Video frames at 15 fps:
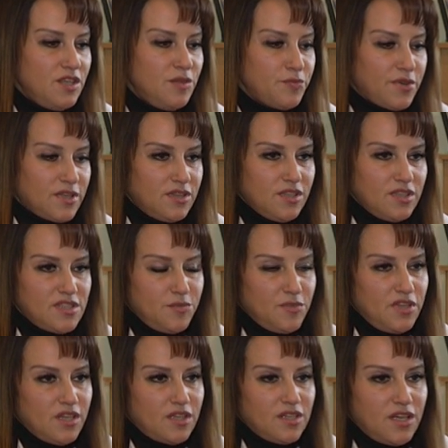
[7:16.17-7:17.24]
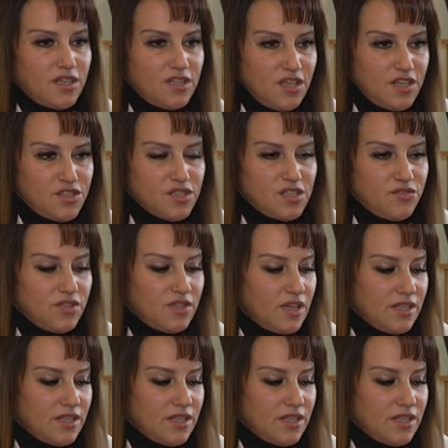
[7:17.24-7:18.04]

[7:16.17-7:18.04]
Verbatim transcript: импортный заменить на отечественный,